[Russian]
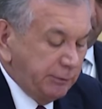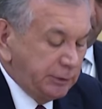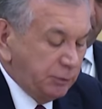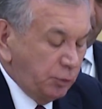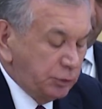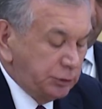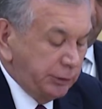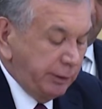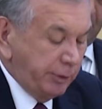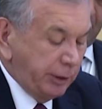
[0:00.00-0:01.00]
возможности
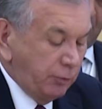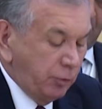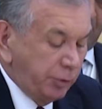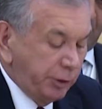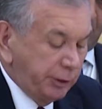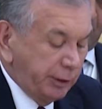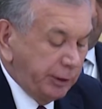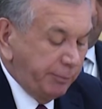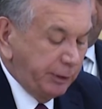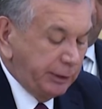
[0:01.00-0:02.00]
на мировом рынке
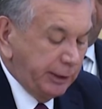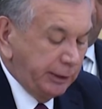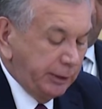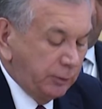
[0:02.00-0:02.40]
капитала,